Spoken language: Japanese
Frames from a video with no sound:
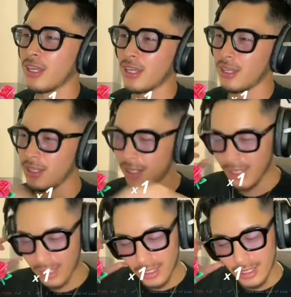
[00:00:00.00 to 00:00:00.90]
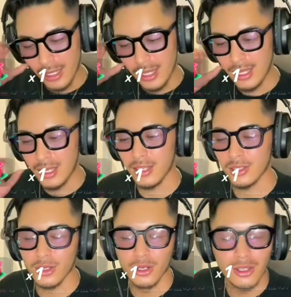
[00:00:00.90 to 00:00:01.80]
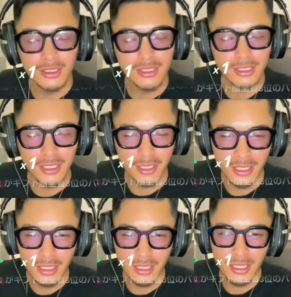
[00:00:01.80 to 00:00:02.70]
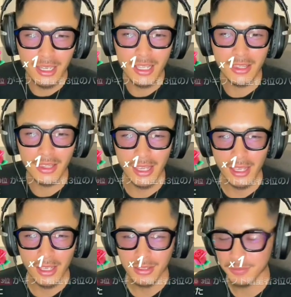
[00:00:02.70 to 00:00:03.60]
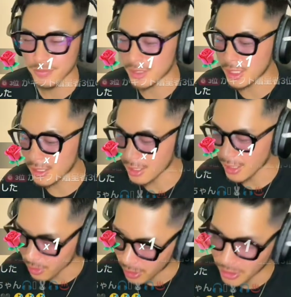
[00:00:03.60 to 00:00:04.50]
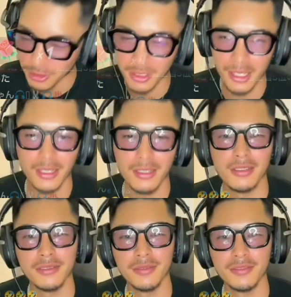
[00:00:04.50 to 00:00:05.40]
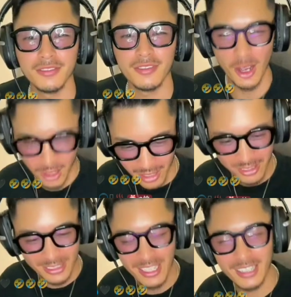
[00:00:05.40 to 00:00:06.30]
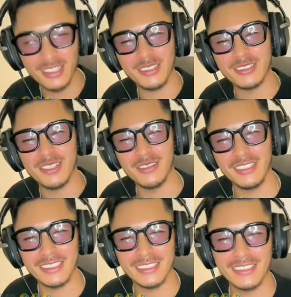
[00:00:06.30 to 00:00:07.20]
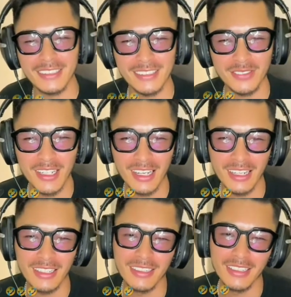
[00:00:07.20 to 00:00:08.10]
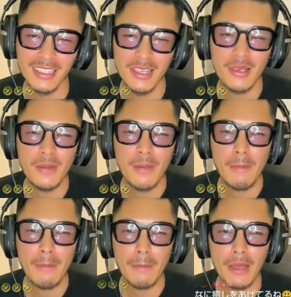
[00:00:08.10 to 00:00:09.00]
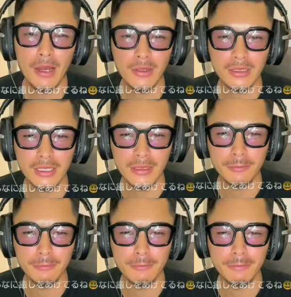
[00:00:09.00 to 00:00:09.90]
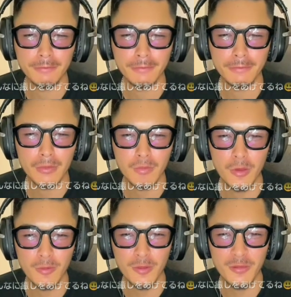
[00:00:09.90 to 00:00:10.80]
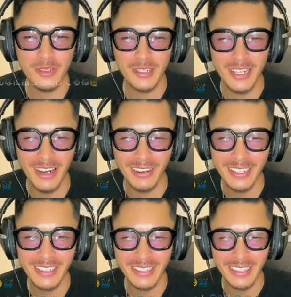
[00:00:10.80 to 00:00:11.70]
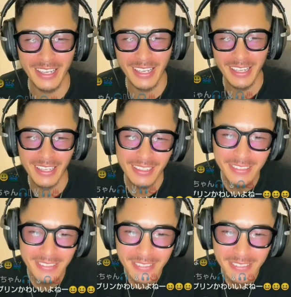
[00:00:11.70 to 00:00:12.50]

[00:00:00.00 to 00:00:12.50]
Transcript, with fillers: んでえっと実家に帰って実家とか言ってあかわりさんありがとうございますわらかおルさんポンポンプリンかわいいよね